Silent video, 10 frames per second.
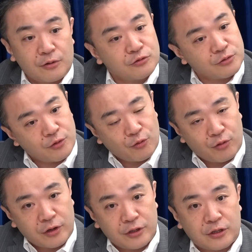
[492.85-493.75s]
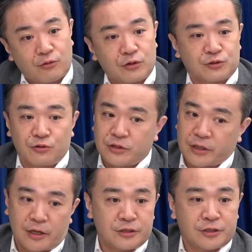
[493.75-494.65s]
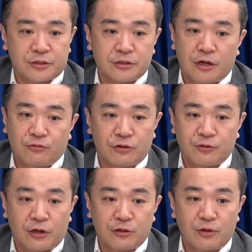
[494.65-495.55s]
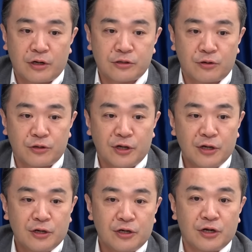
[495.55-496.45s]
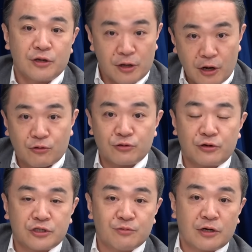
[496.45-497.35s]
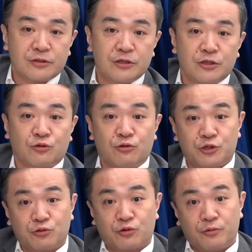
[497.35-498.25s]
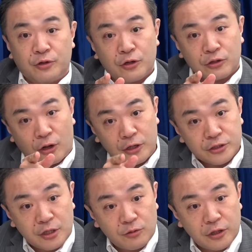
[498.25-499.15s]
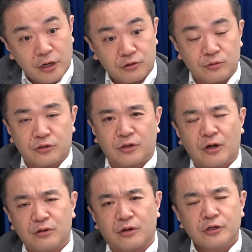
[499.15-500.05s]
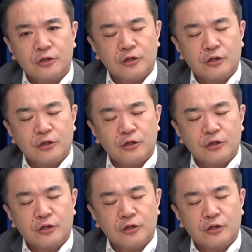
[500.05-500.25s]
いや俺がいた頃そんな大した進学校でも何でもなかったのに、ね、学校の歴史も浅いし東条と大したもんだなと思ったらなんか、うん、